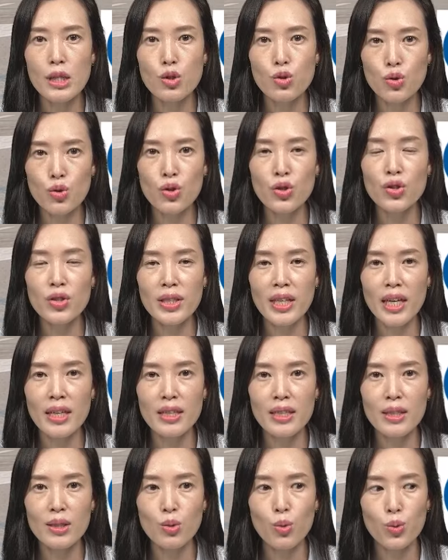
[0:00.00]

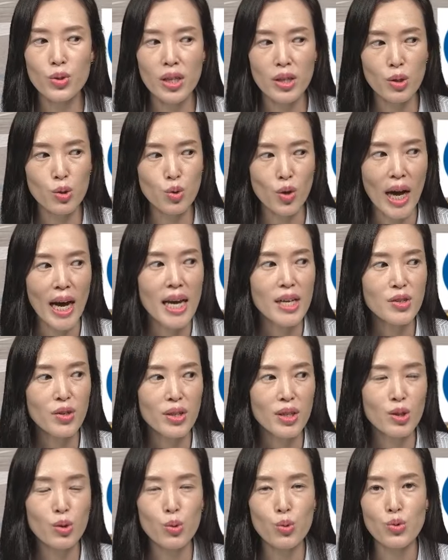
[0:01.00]
출근하는 곳에서
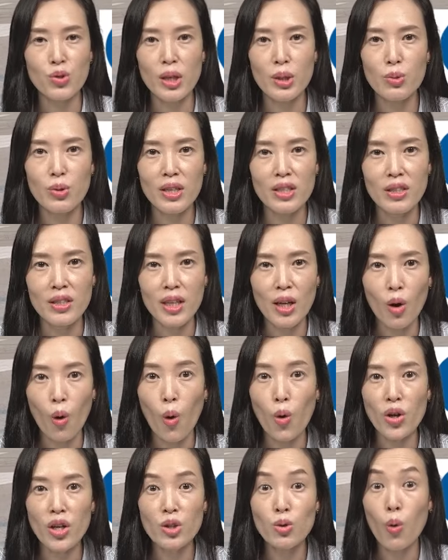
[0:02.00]
좌회전하는 교차로가 있는데
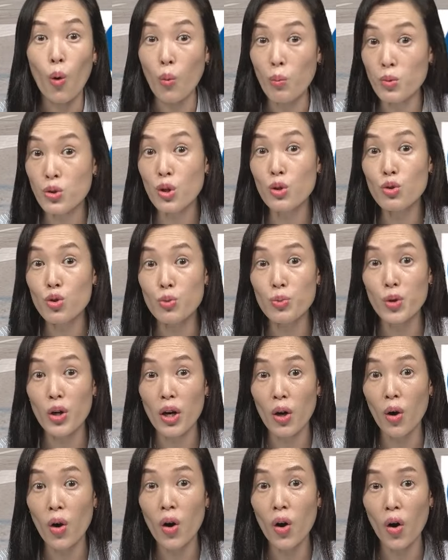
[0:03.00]
거기도 엄청 규모가
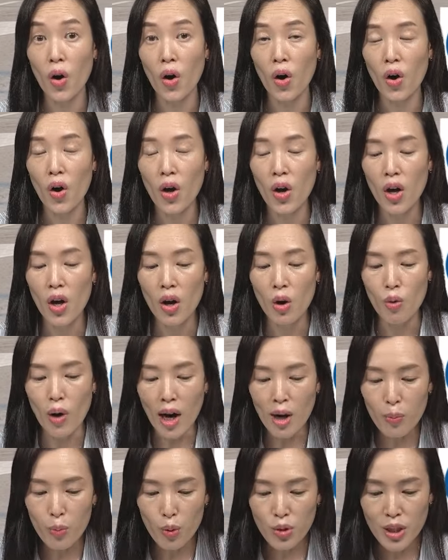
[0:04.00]
커요.
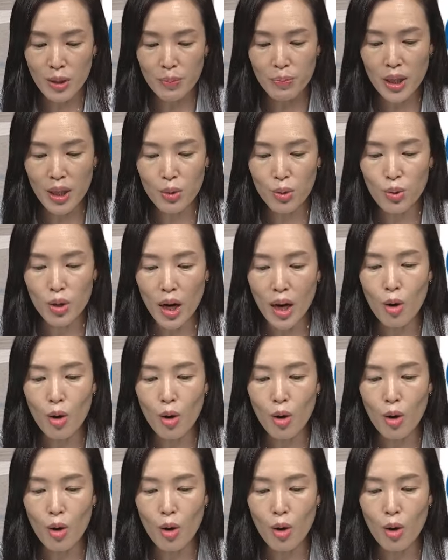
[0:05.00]
왕복 10차로랑